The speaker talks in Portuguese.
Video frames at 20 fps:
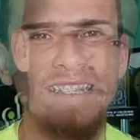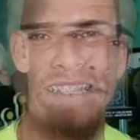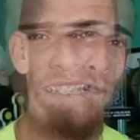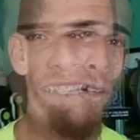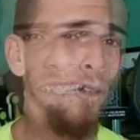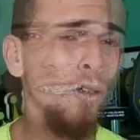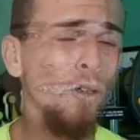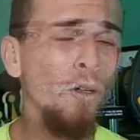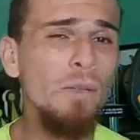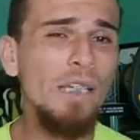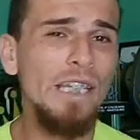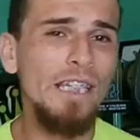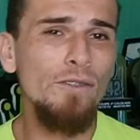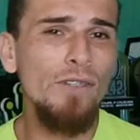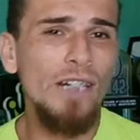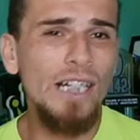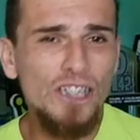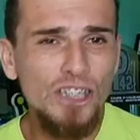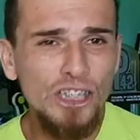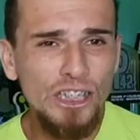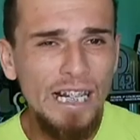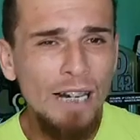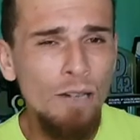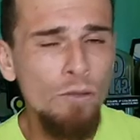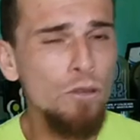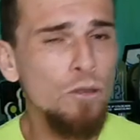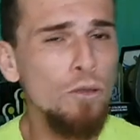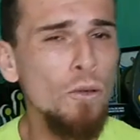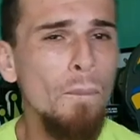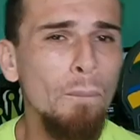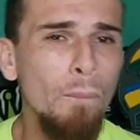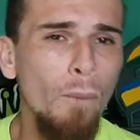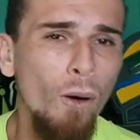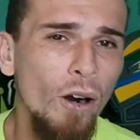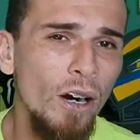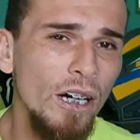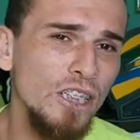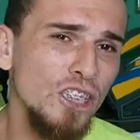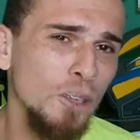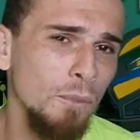É o volume que vai te dar um
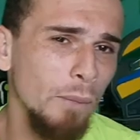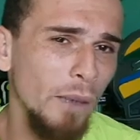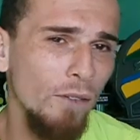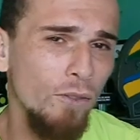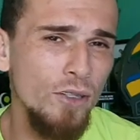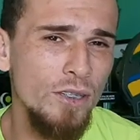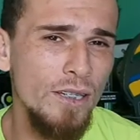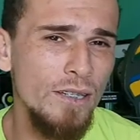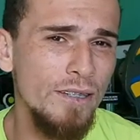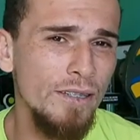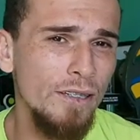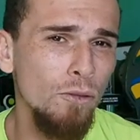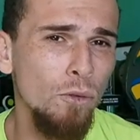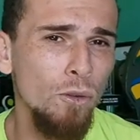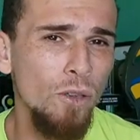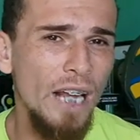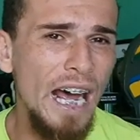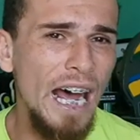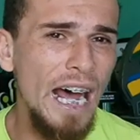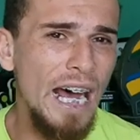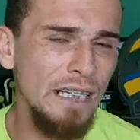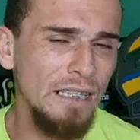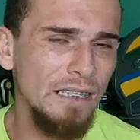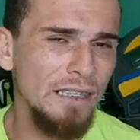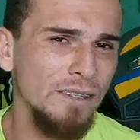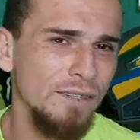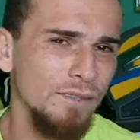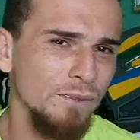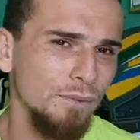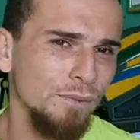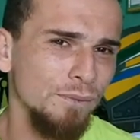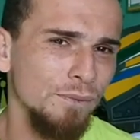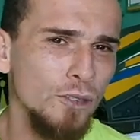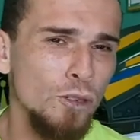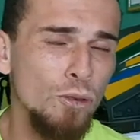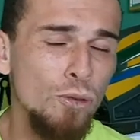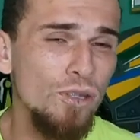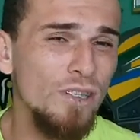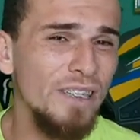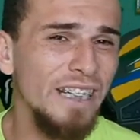suporte para você segurar,
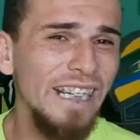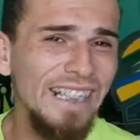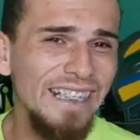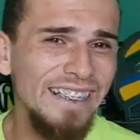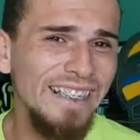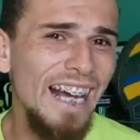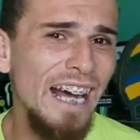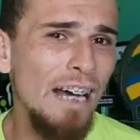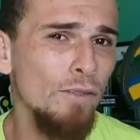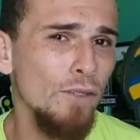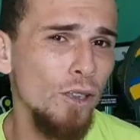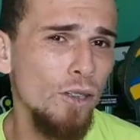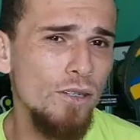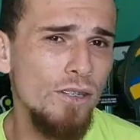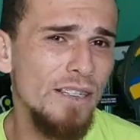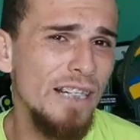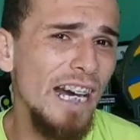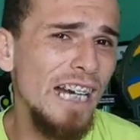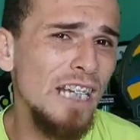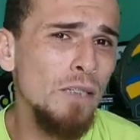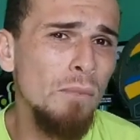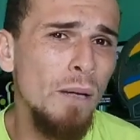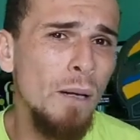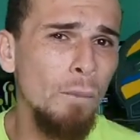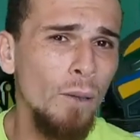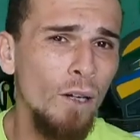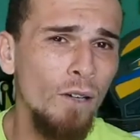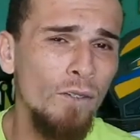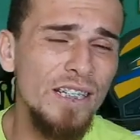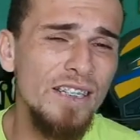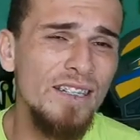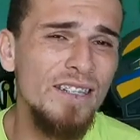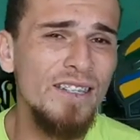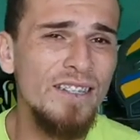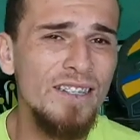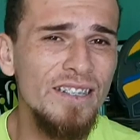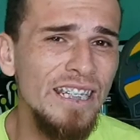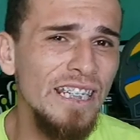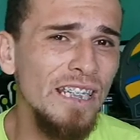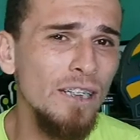sustentar a velocidade numa prova de
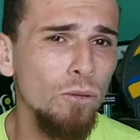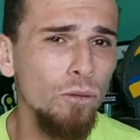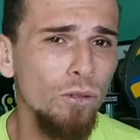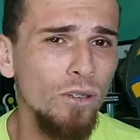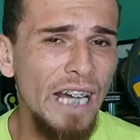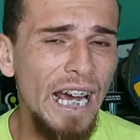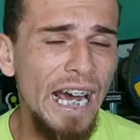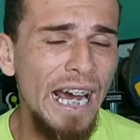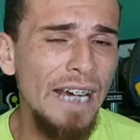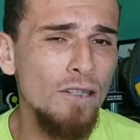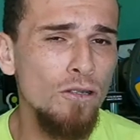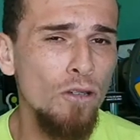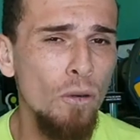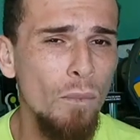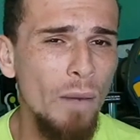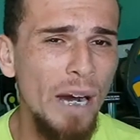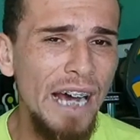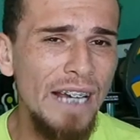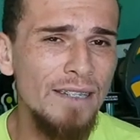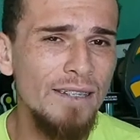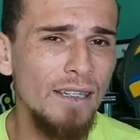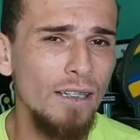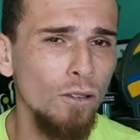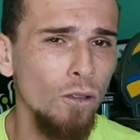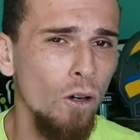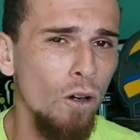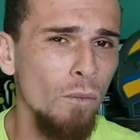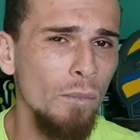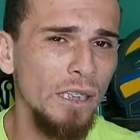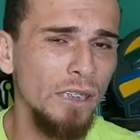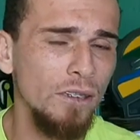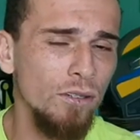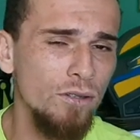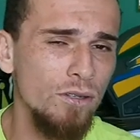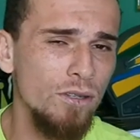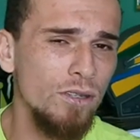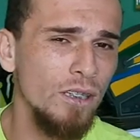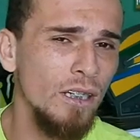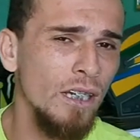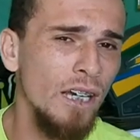5, 10 ou mais
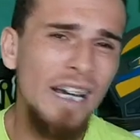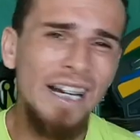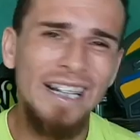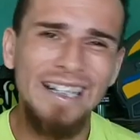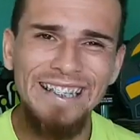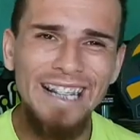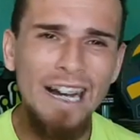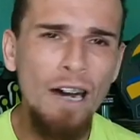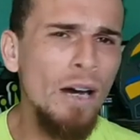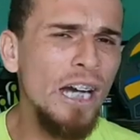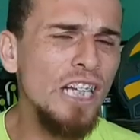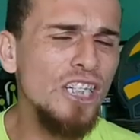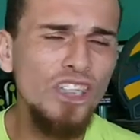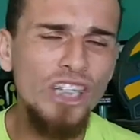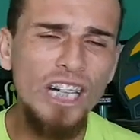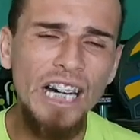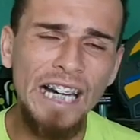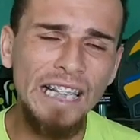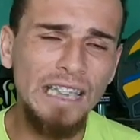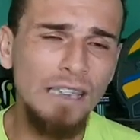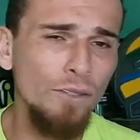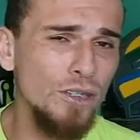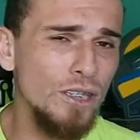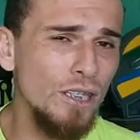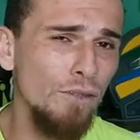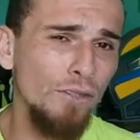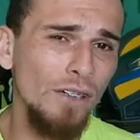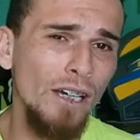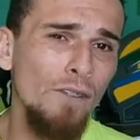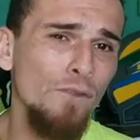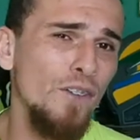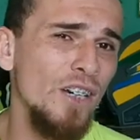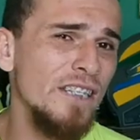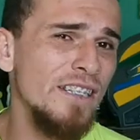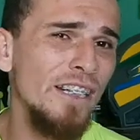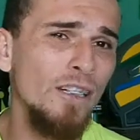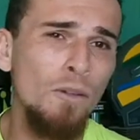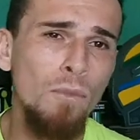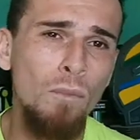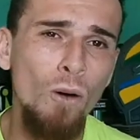quilômetros. Não adianta você ficar
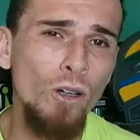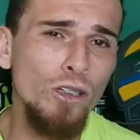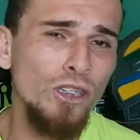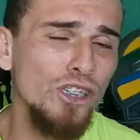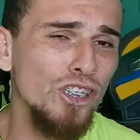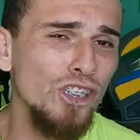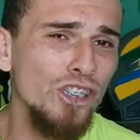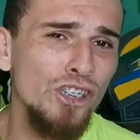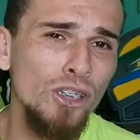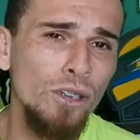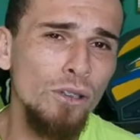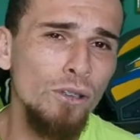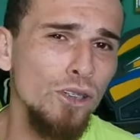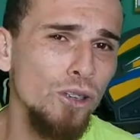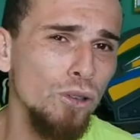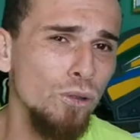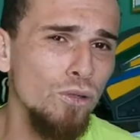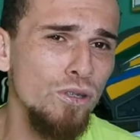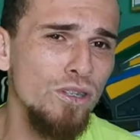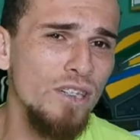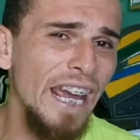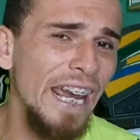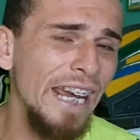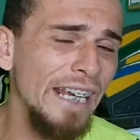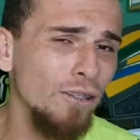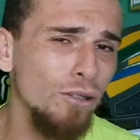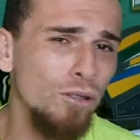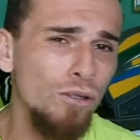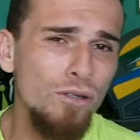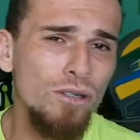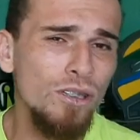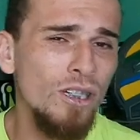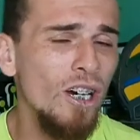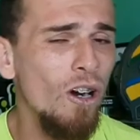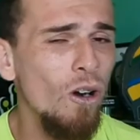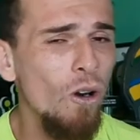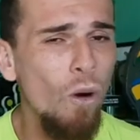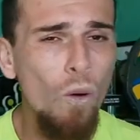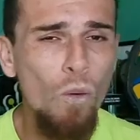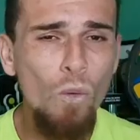fazendo um monte de tiro de 200
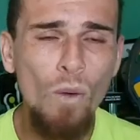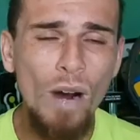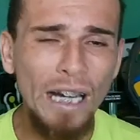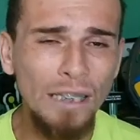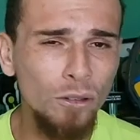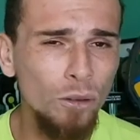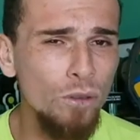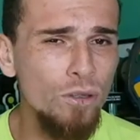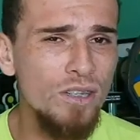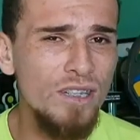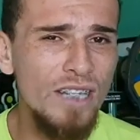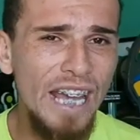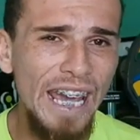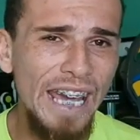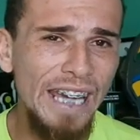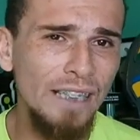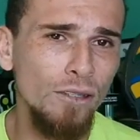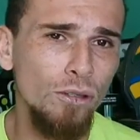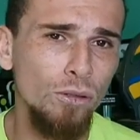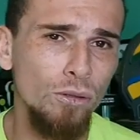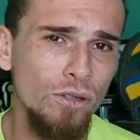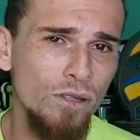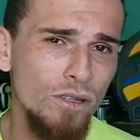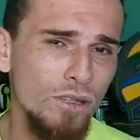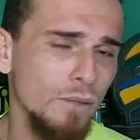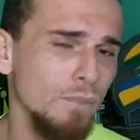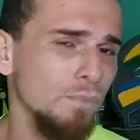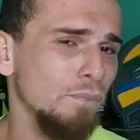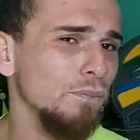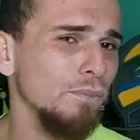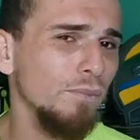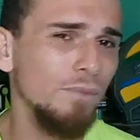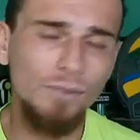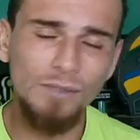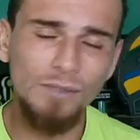ou 400.